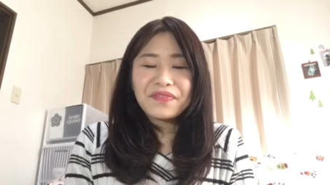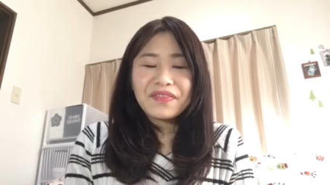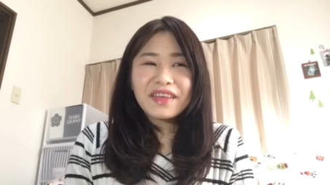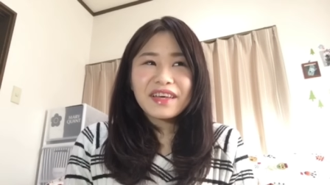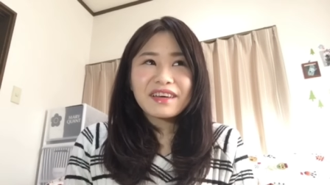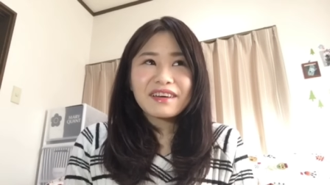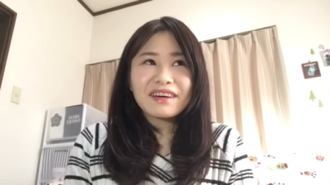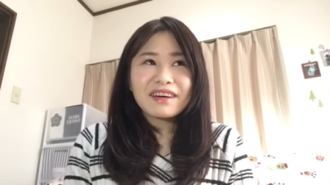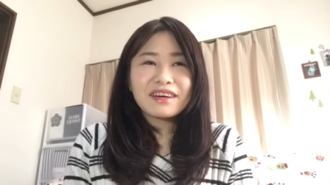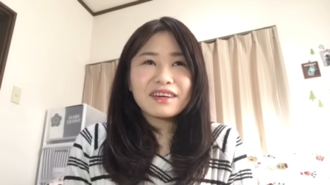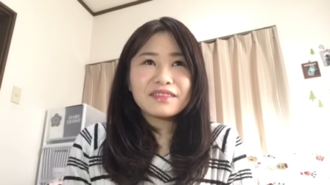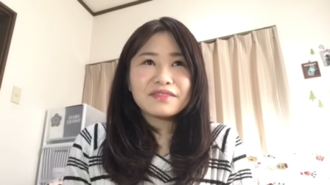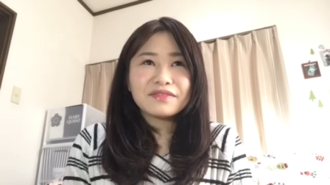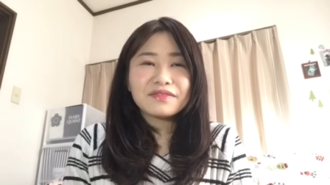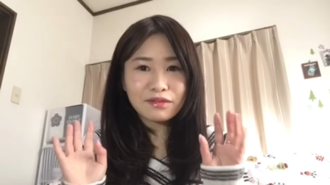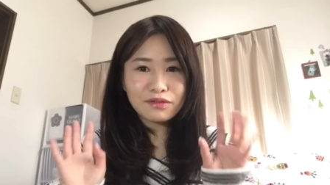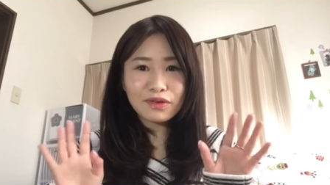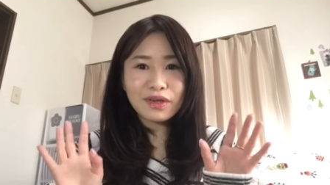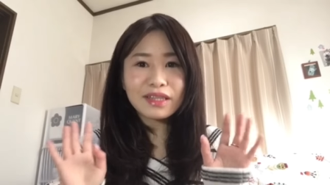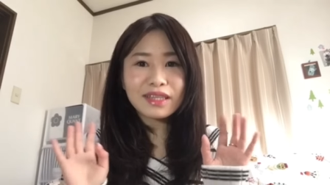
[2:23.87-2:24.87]
なんか、
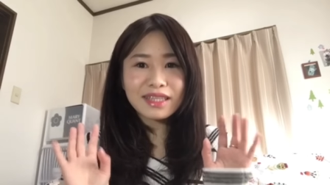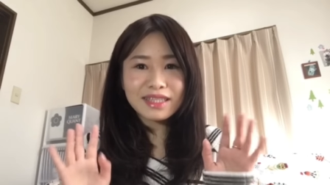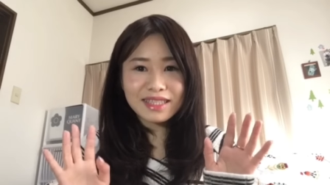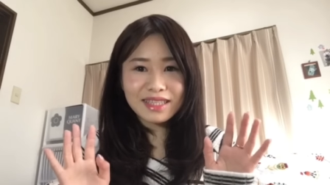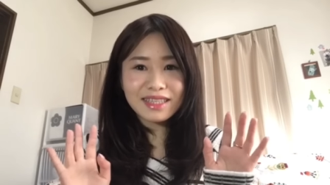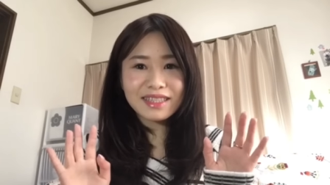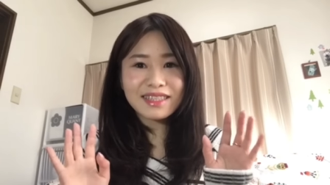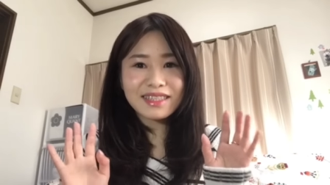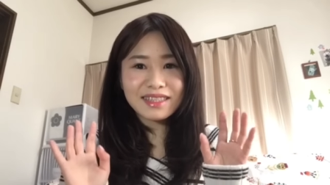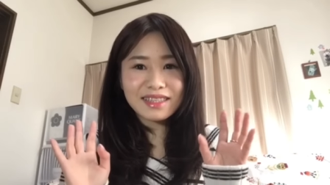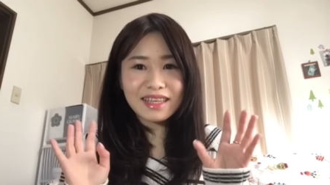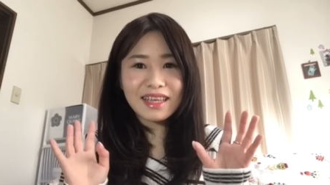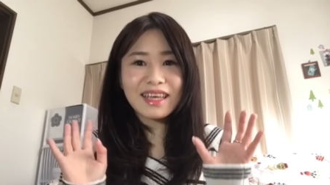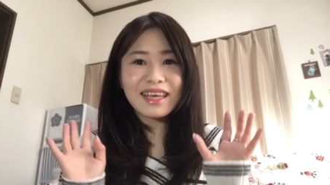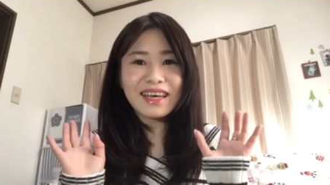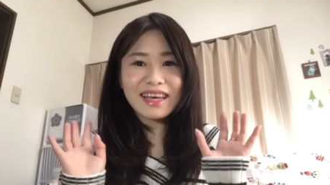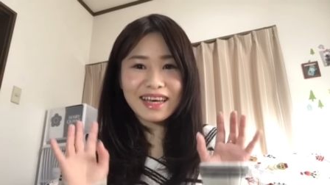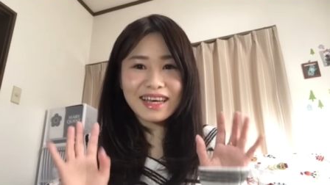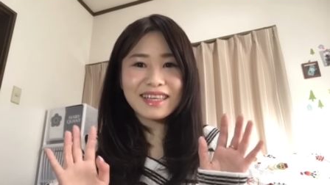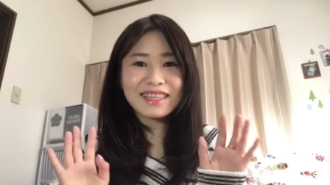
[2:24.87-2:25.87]
この私がですね、
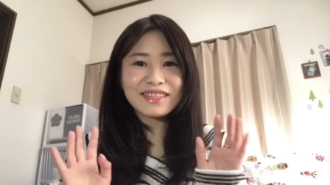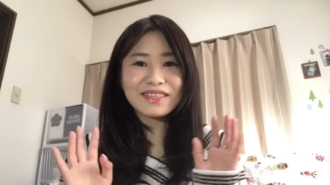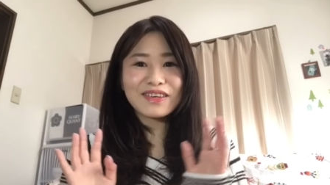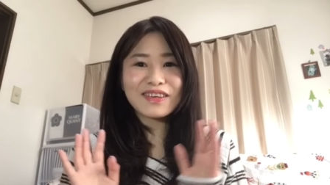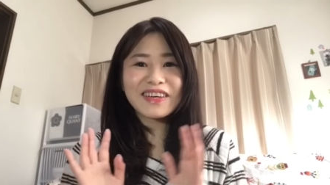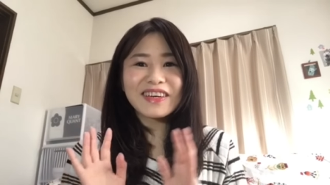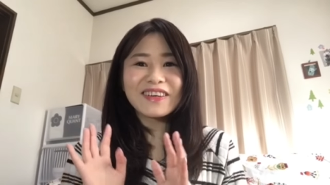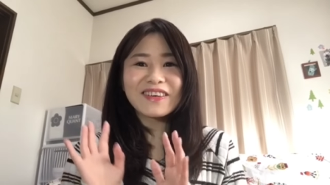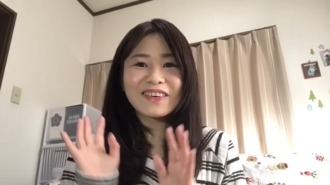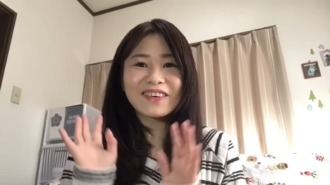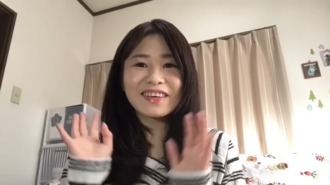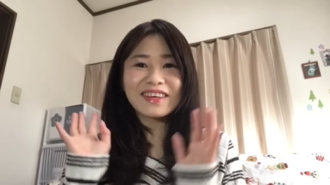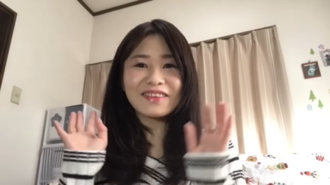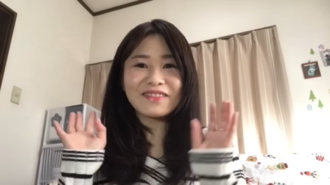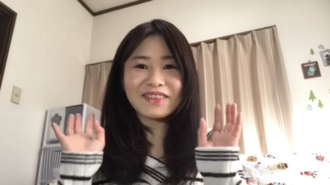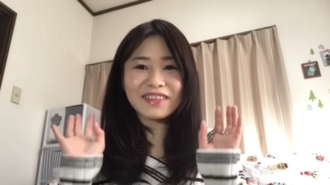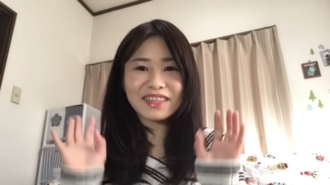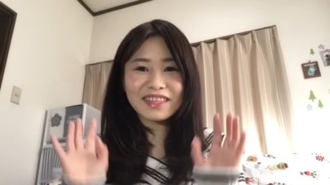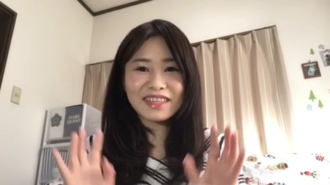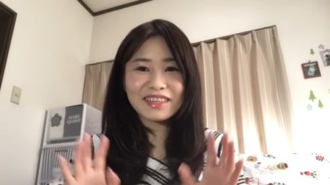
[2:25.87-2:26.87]
はい、食欲が
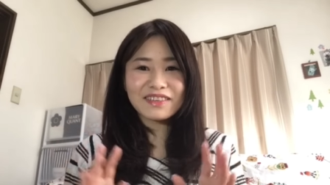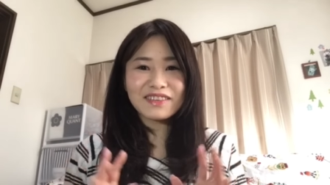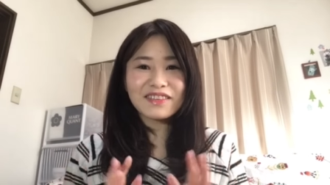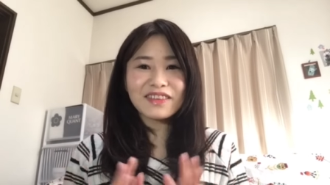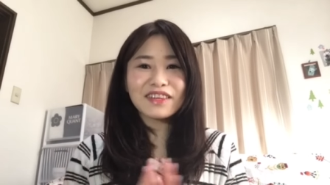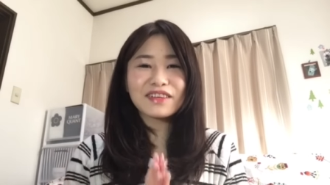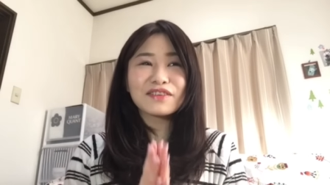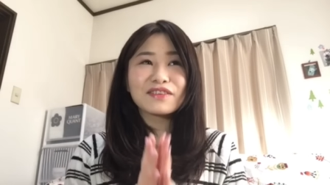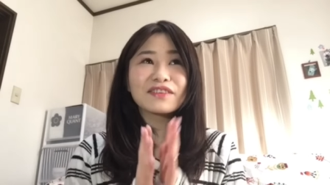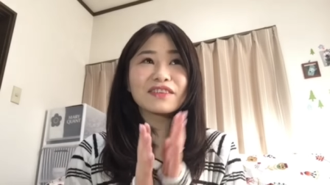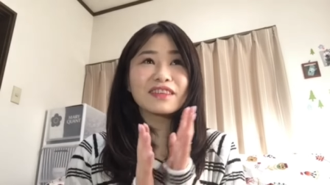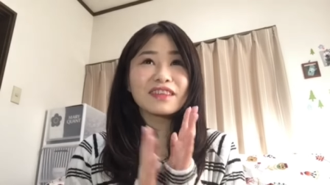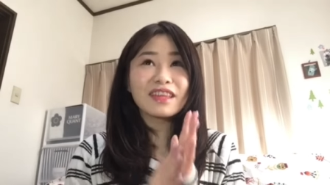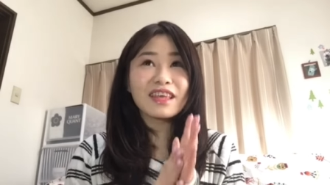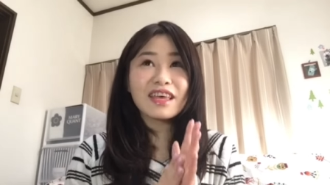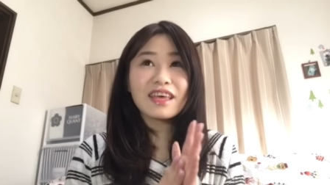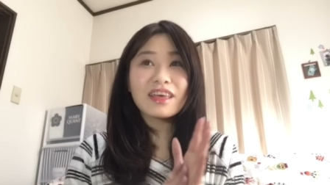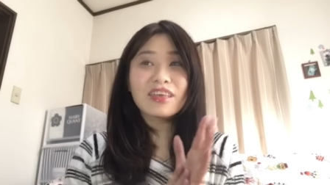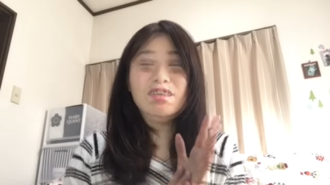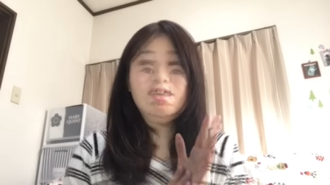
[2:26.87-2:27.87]
全くなくっ
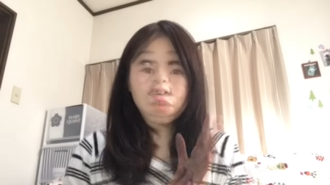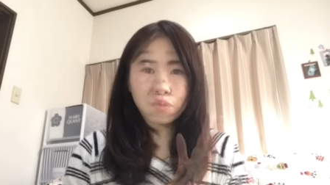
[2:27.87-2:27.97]
て、